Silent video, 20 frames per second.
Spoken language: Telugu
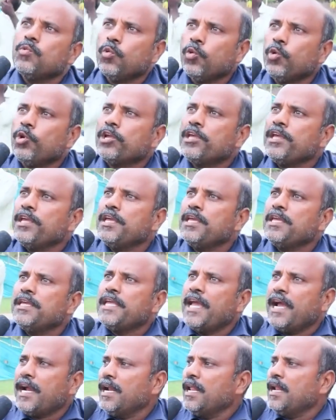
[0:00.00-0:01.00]
ఊరికి
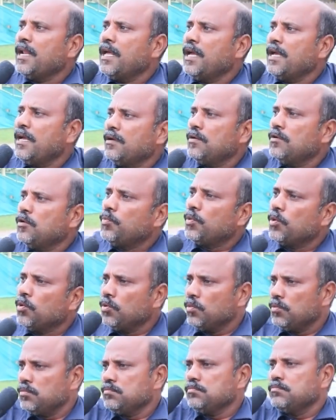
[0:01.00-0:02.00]
ఎక్కడన్నా ఇప్పుడు
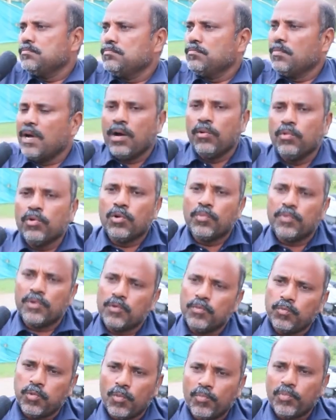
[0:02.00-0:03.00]
మా ఊరు
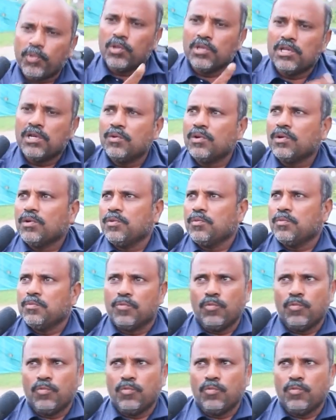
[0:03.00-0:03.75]
ఇప్పుడు పంపులు వదిలేవాడు